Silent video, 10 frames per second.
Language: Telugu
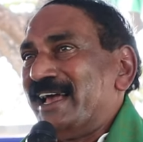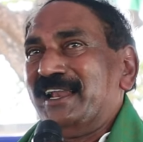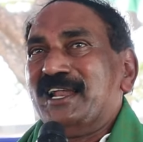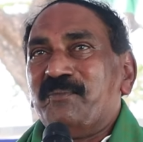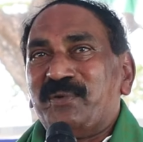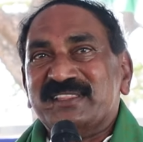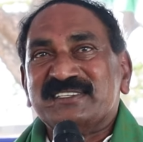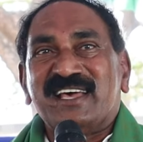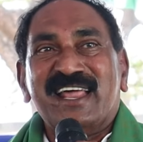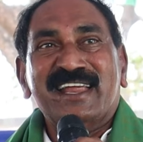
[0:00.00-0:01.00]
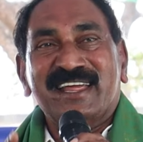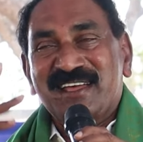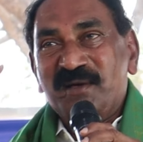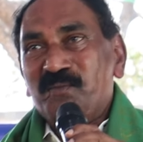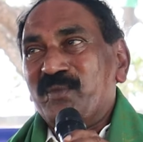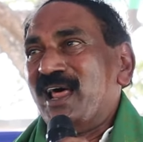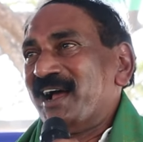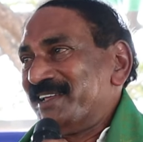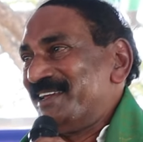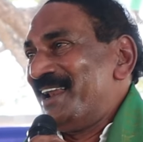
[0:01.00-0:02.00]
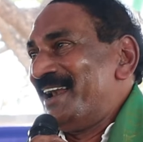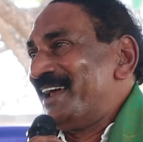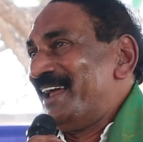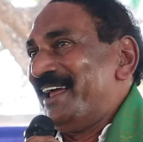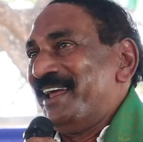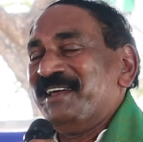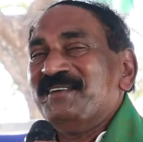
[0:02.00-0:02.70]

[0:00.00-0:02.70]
జగనన్న ప్రతిసారి మన అక్క చెల్లెలకి